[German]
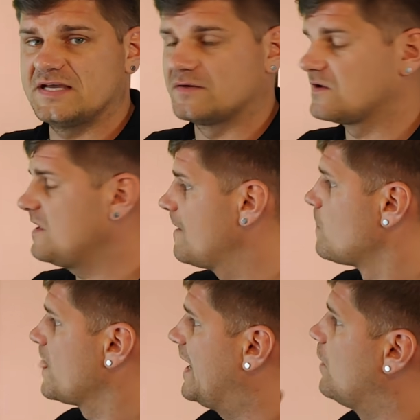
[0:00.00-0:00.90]
die Energie
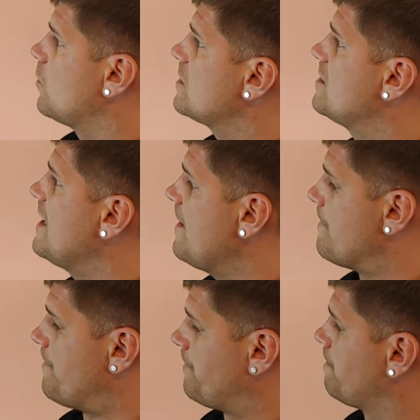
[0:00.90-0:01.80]
auch
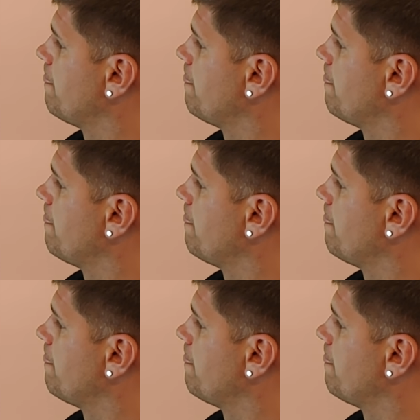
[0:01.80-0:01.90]
gegeben.